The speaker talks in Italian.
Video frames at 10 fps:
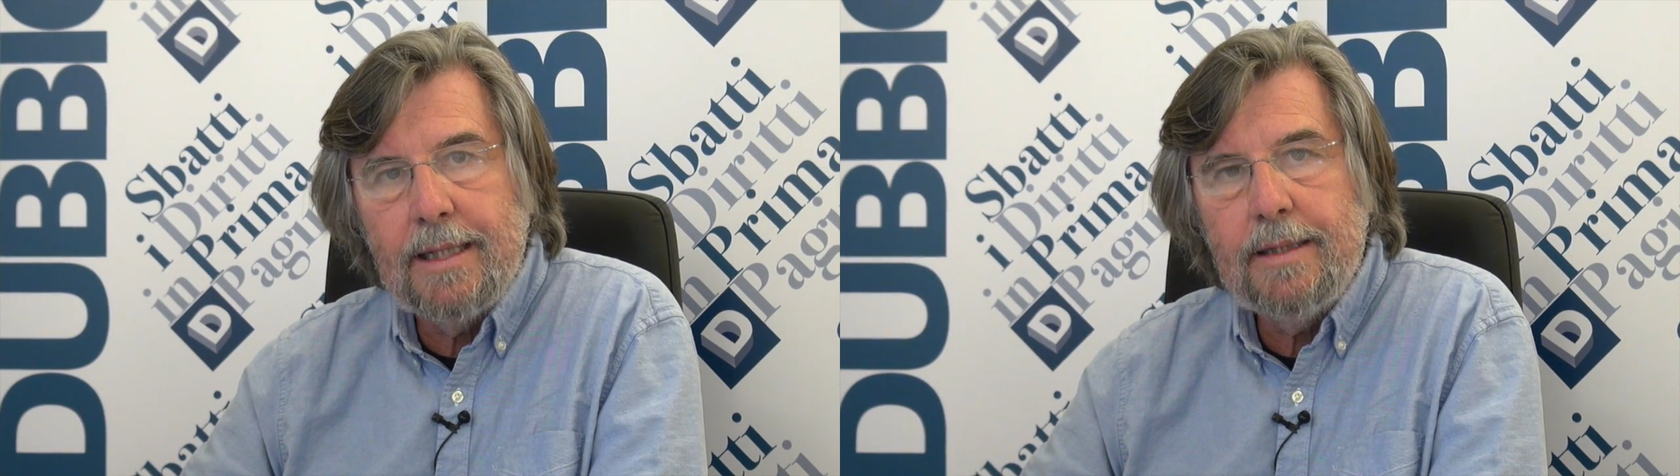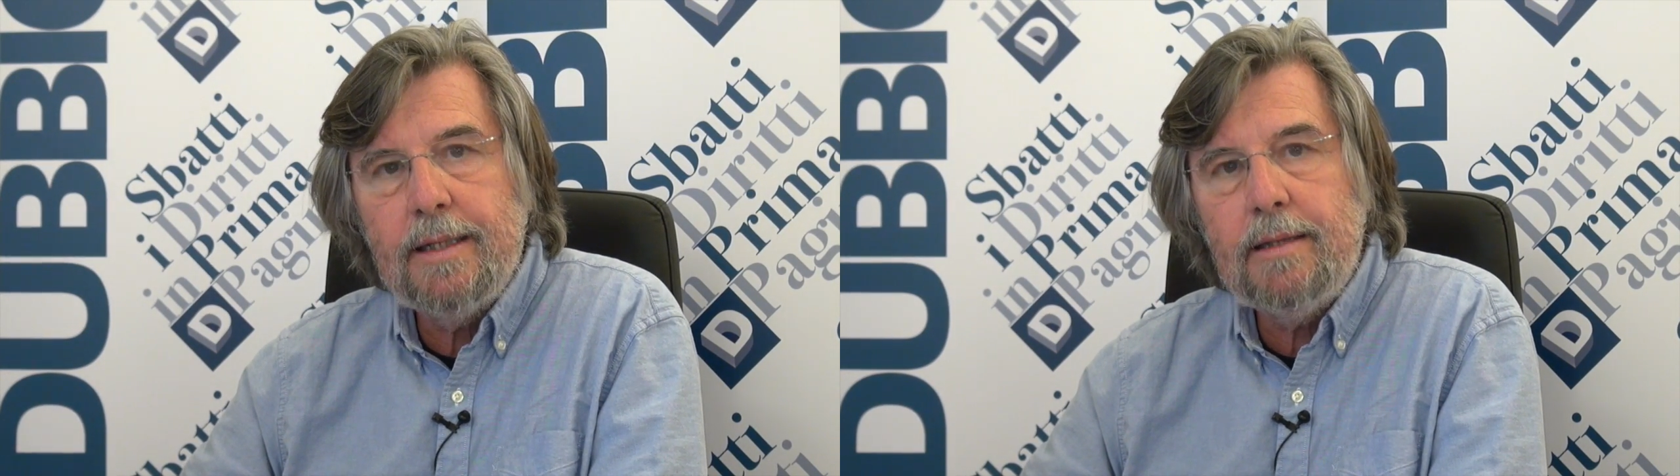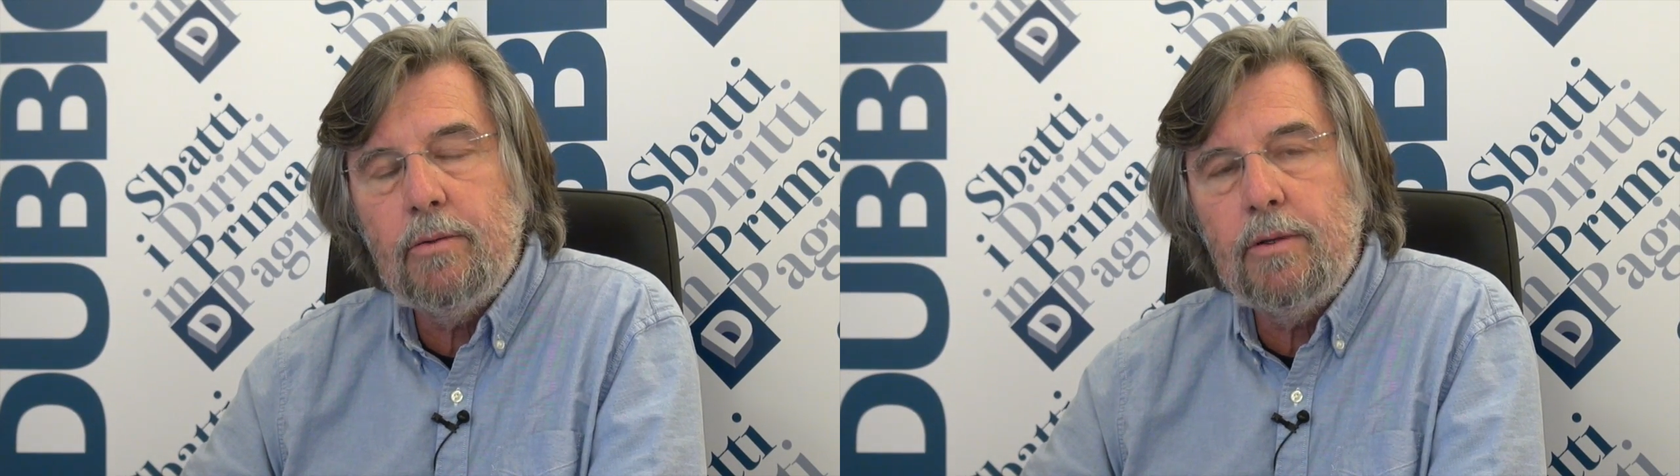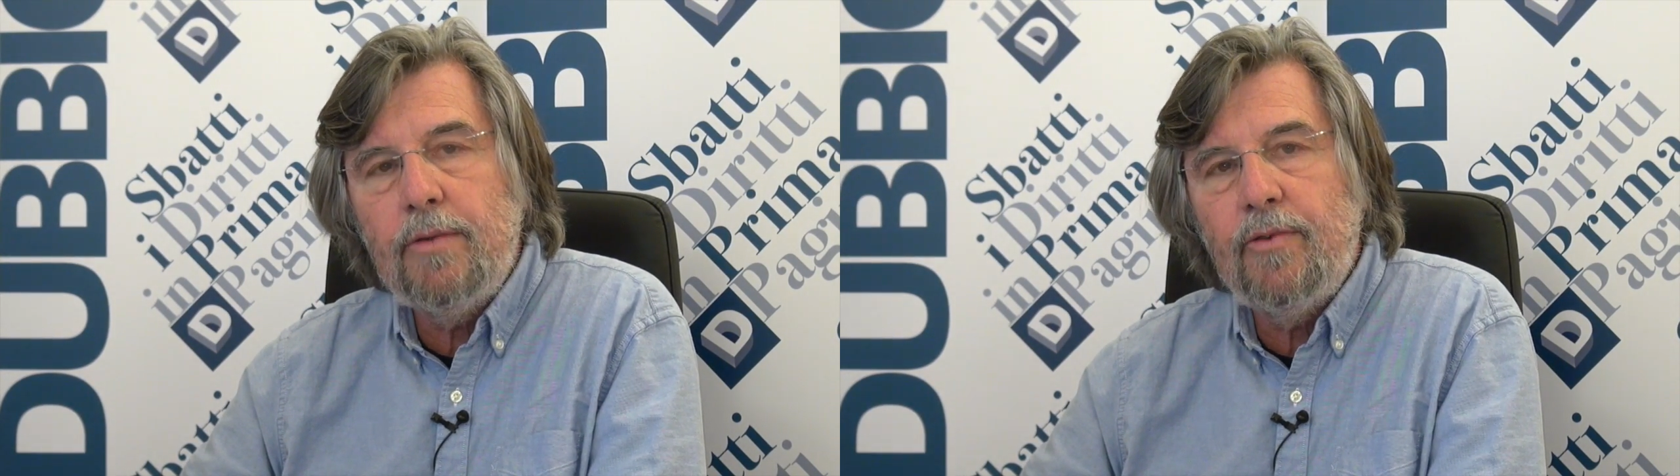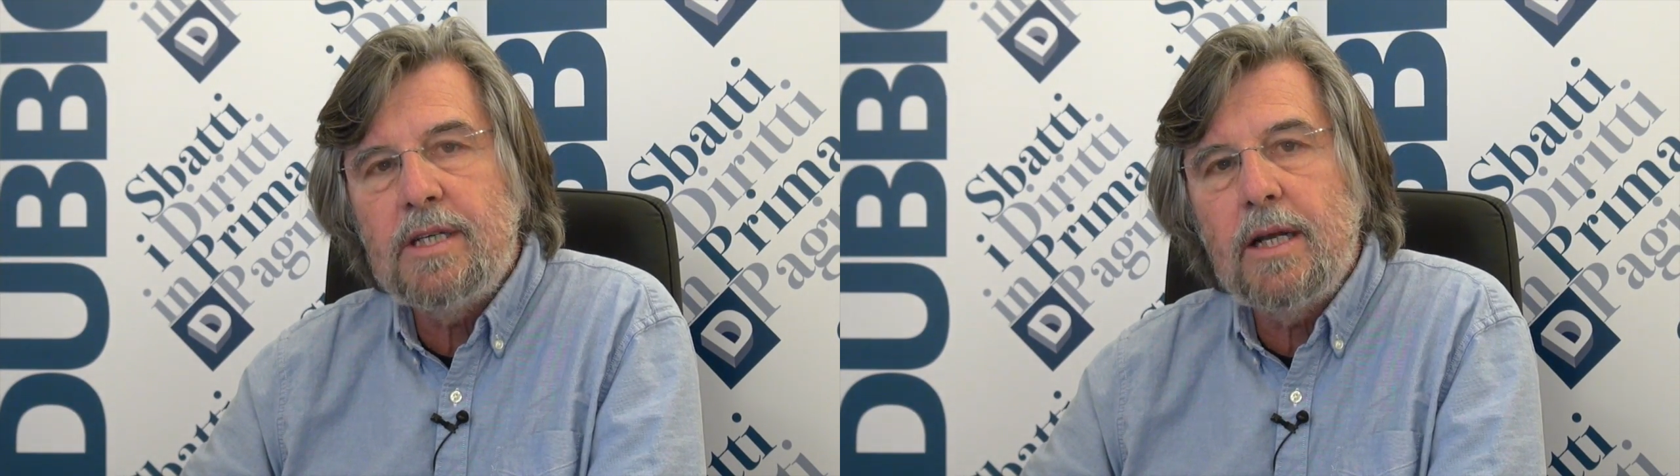Il diritto di
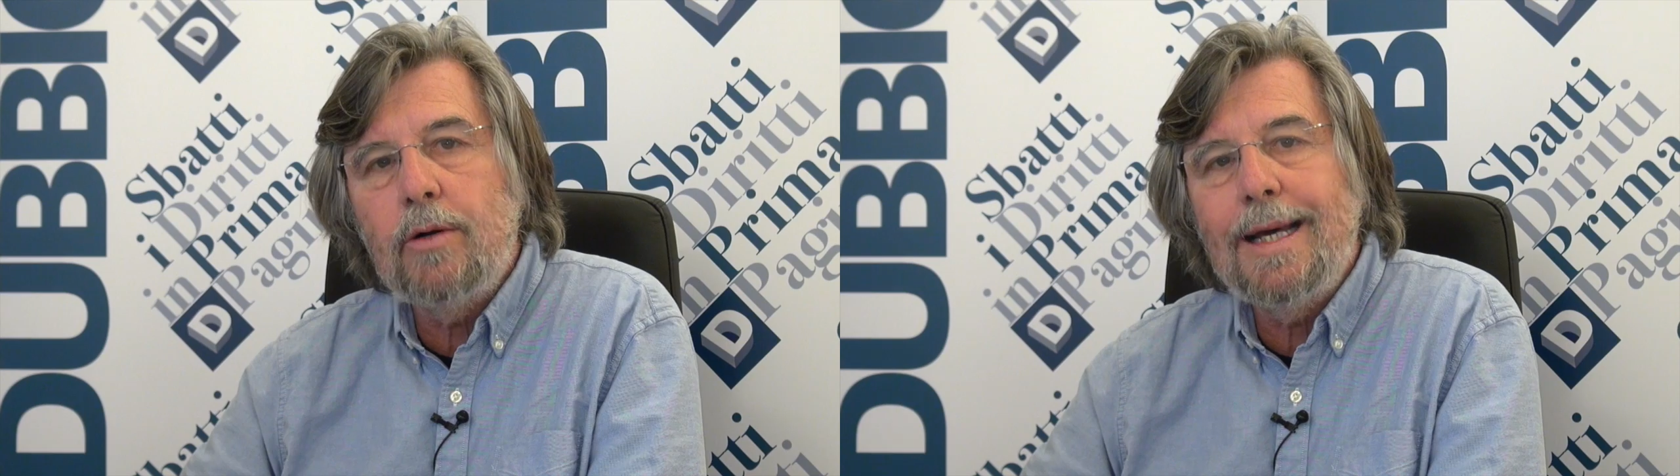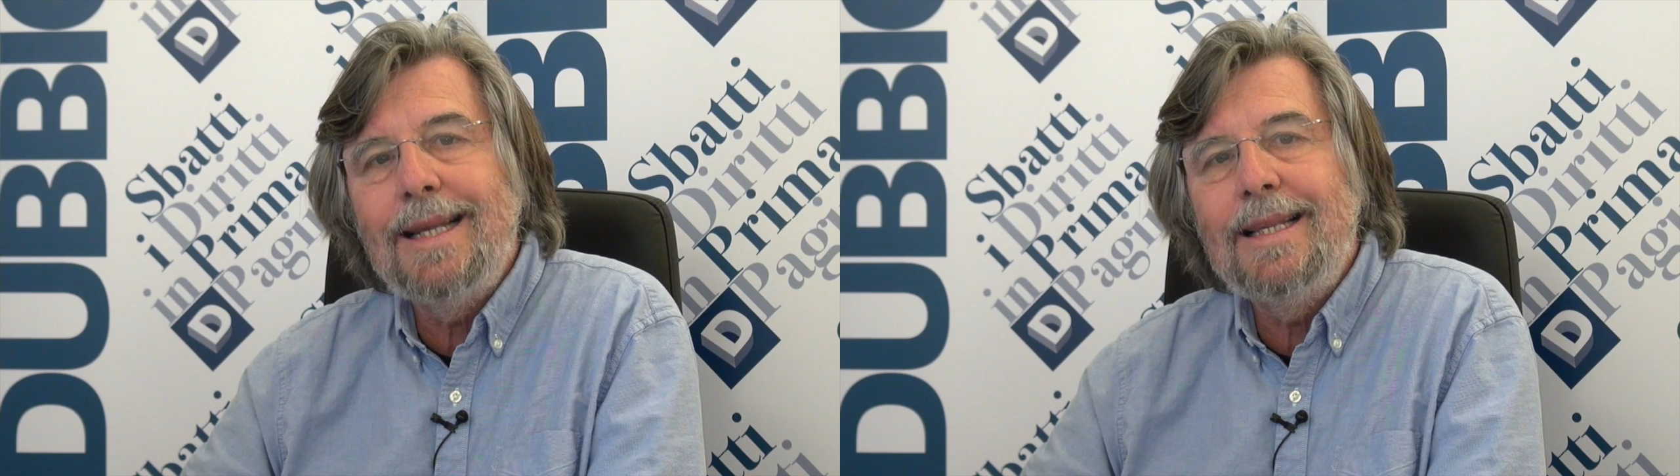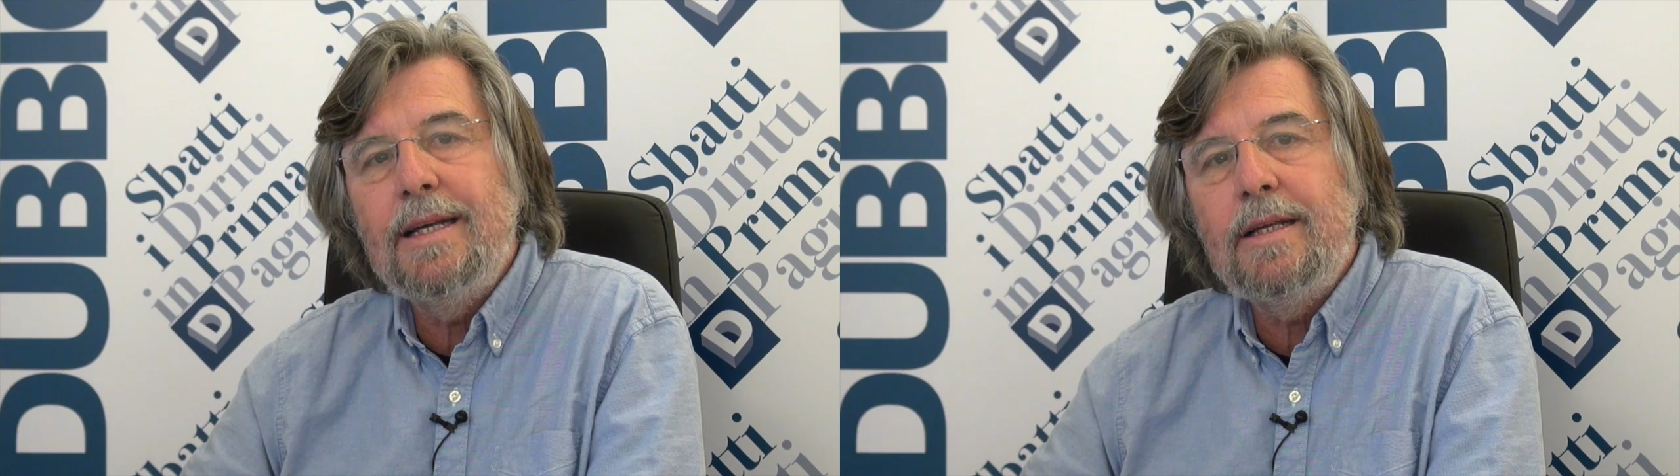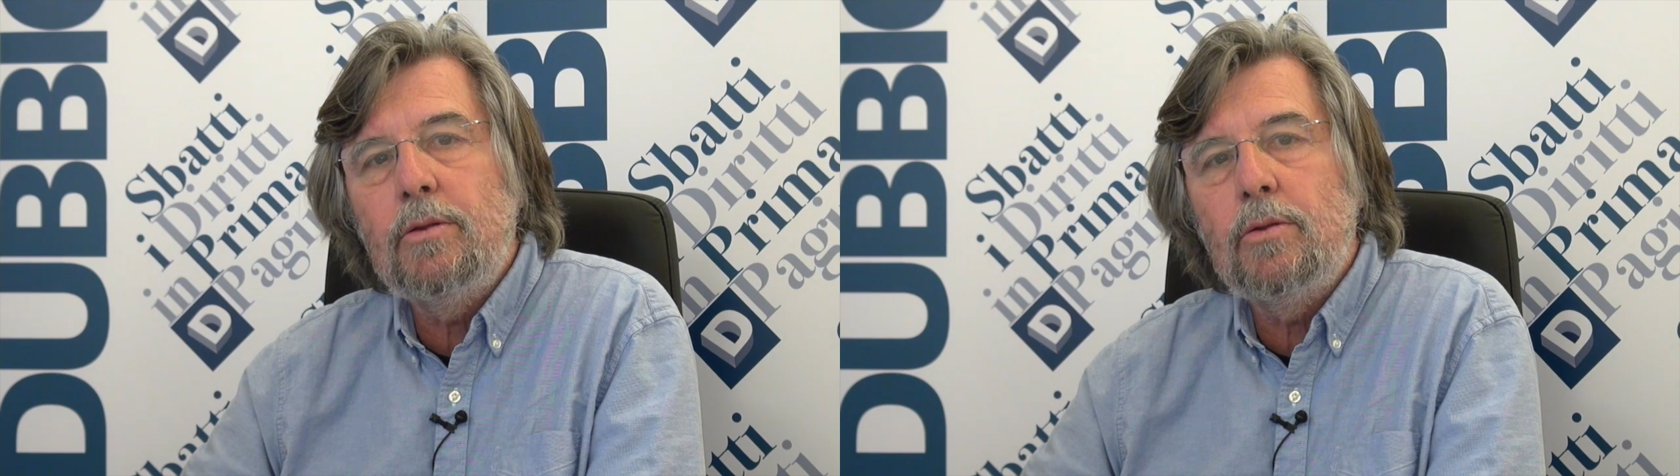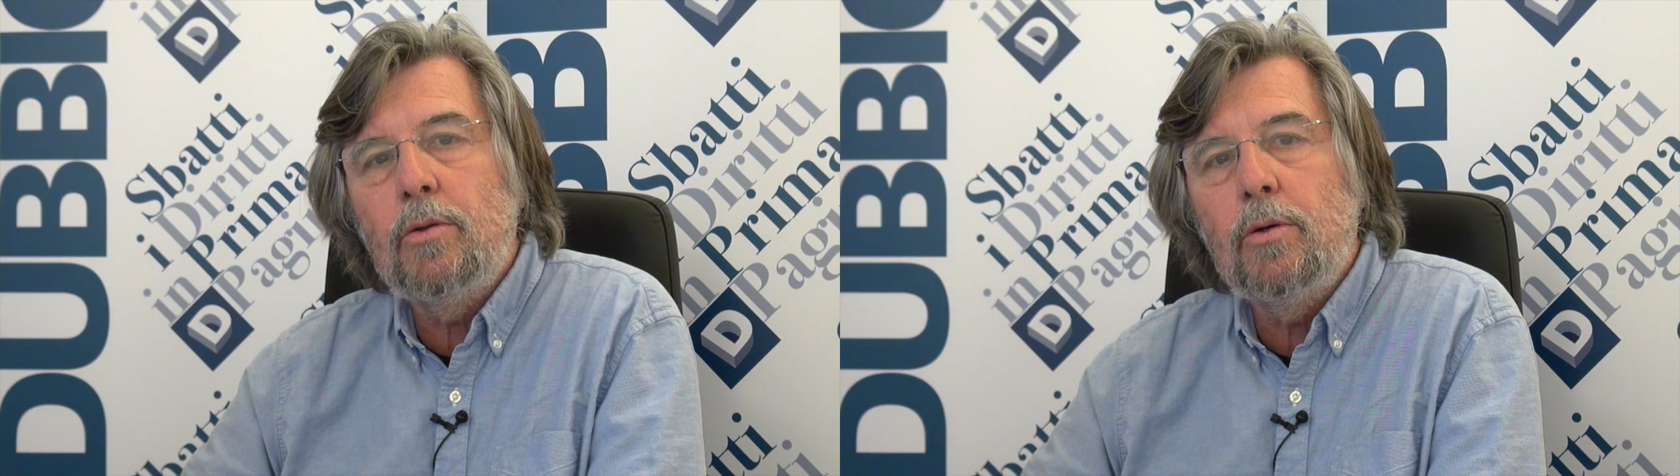difesa non è il
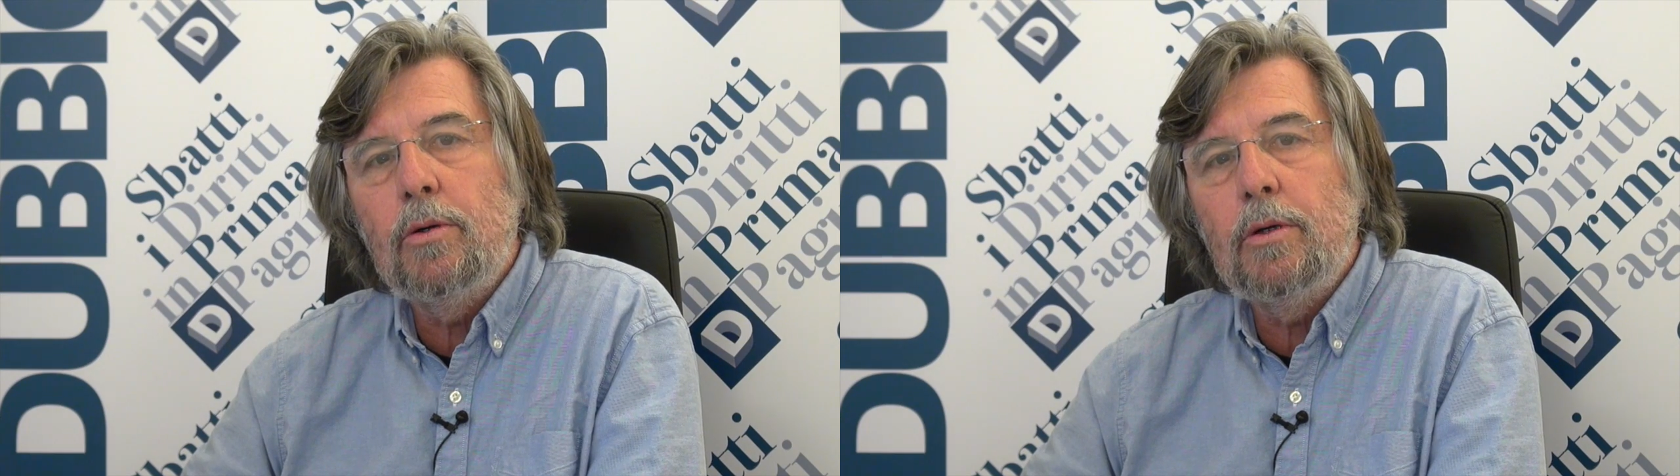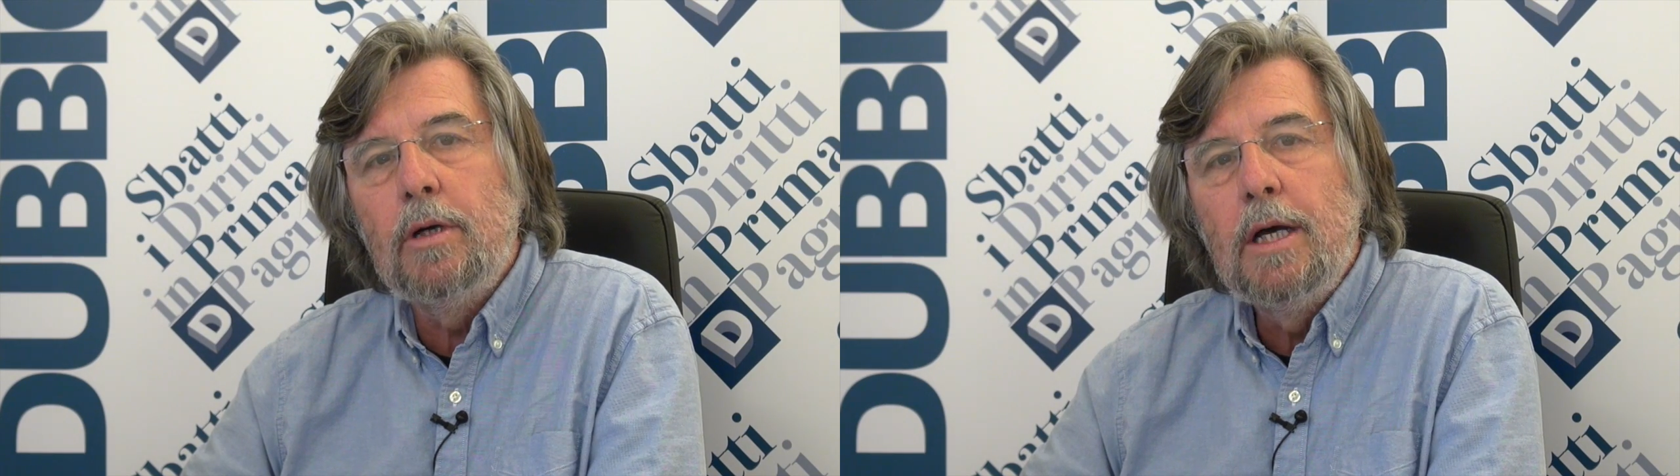diritto